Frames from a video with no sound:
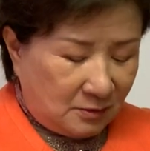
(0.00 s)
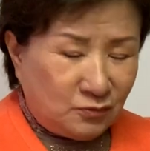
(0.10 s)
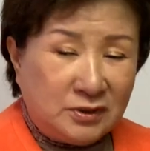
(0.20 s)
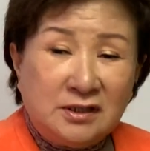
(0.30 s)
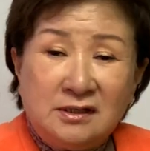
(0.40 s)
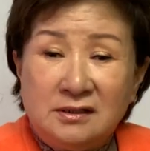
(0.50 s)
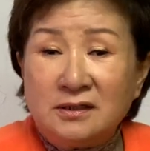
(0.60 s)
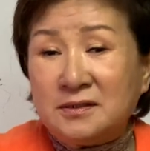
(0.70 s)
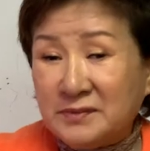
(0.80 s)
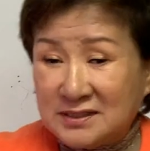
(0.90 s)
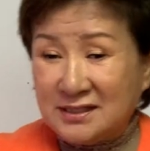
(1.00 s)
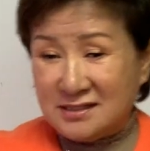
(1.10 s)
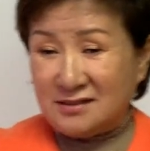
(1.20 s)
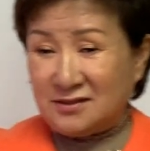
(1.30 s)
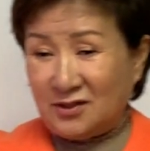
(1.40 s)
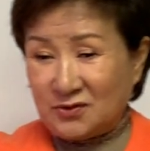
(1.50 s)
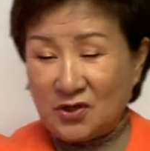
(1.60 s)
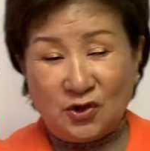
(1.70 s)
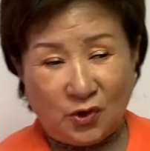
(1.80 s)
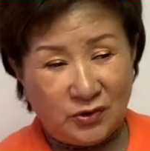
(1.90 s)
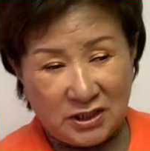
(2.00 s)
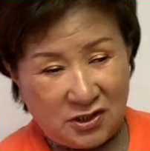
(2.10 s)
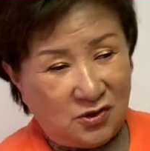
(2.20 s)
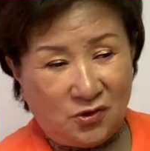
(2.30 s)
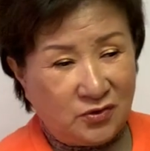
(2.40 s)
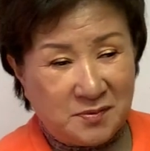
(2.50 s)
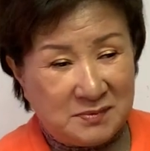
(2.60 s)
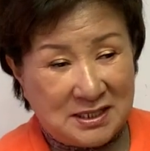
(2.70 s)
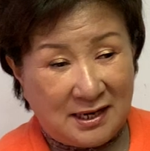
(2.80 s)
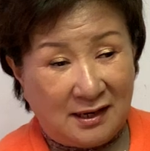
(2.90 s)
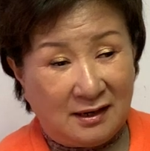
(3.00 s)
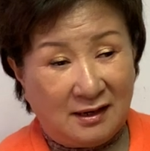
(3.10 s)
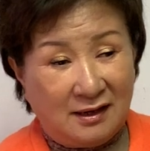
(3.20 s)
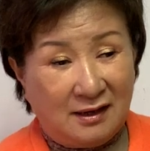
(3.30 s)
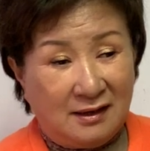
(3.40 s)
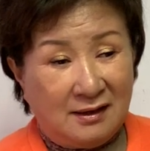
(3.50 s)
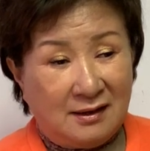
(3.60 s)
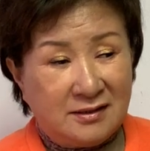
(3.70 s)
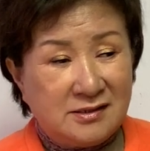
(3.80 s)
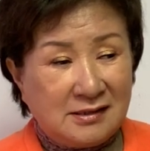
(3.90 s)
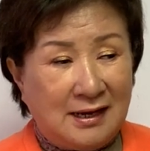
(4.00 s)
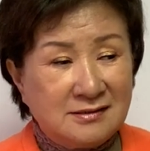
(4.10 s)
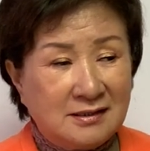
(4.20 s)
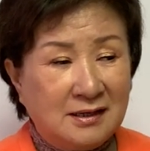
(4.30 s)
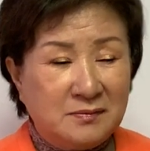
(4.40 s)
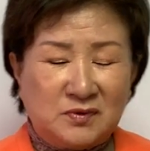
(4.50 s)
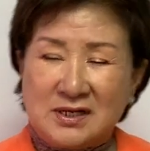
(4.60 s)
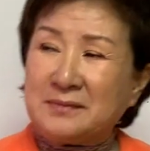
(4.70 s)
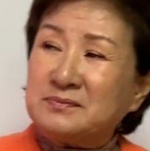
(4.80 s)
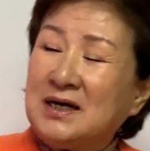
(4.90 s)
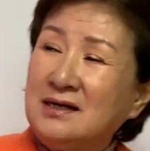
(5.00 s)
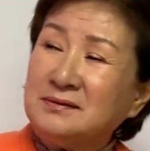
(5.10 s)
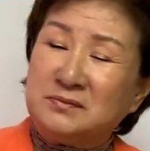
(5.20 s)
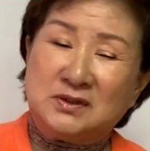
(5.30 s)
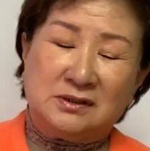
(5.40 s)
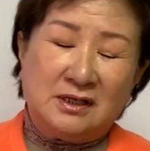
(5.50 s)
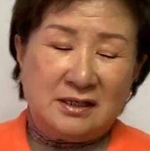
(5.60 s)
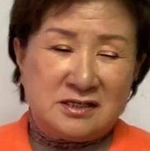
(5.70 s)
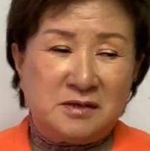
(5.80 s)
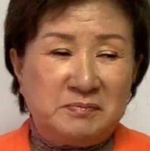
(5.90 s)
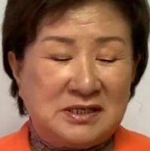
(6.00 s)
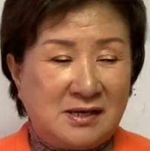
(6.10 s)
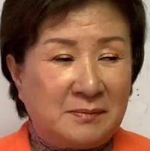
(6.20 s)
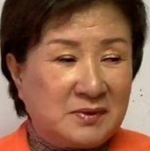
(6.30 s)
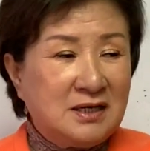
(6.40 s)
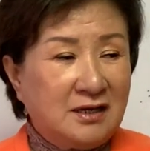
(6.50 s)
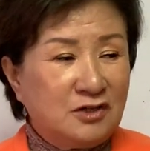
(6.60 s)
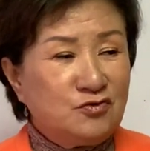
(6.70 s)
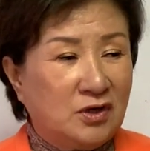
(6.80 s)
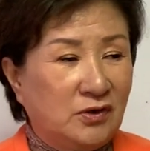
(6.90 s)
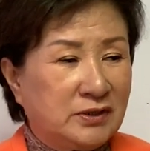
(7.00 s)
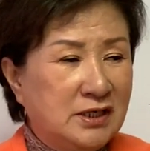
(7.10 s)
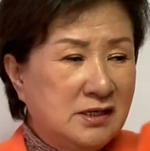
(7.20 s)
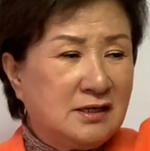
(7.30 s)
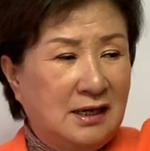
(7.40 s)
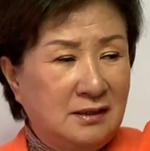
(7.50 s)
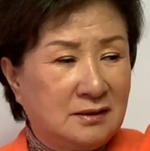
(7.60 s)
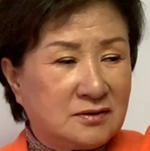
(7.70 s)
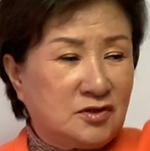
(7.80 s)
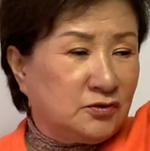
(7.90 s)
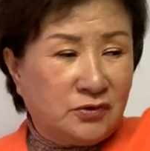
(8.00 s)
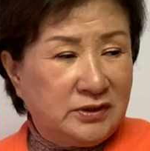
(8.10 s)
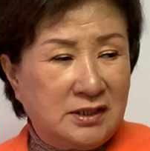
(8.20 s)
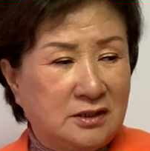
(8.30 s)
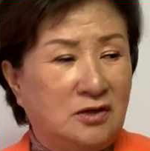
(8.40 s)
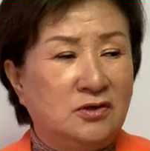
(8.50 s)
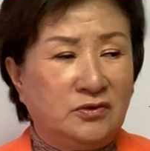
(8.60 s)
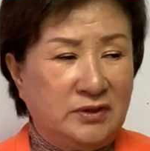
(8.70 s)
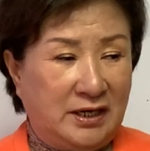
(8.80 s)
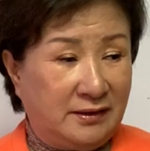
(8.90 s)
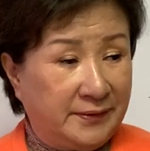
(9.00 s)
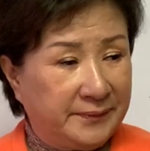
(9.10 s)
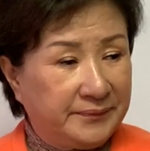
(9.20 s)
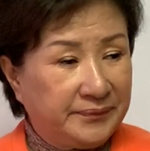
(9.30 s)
우리 여기 메시지는요. 서론이 결론입니다. 그래서 항상 뭐 3강 뭐 집회 3강 해도요. 1강 서론이 결론이에요.